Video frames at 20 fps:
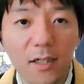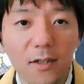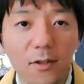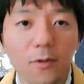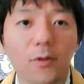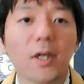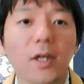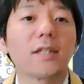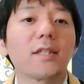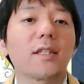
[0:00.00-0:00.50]

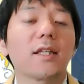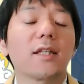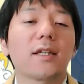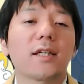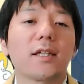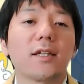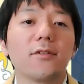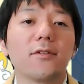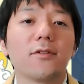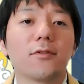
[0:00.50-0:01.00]
ご覧いただ
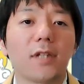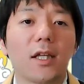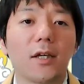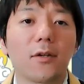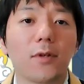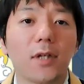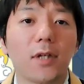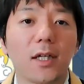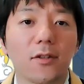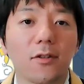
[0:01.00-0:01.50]
けるようにな
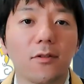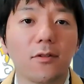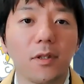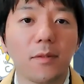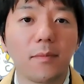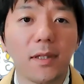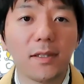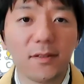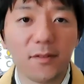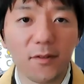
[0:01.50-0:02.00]
ろうかと思い
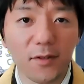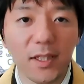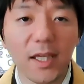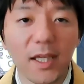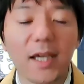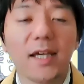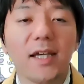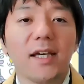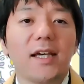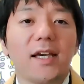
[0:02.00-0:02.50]
ますので、